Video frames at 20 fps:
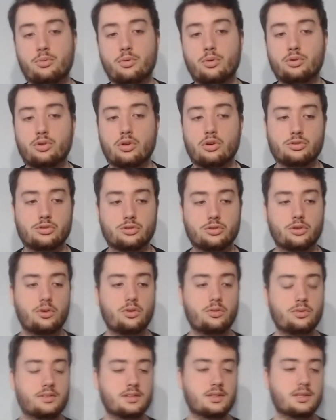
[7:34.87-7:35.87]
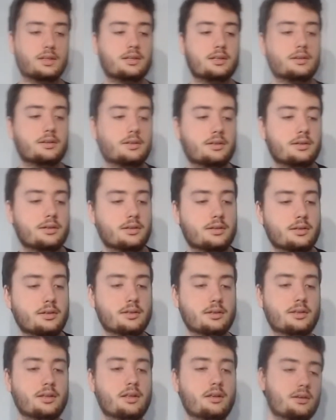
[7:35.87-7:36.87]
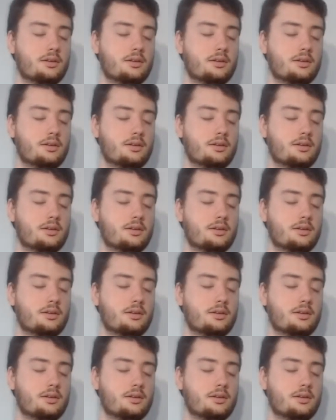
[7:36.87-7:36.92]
temps en temps. C'est des...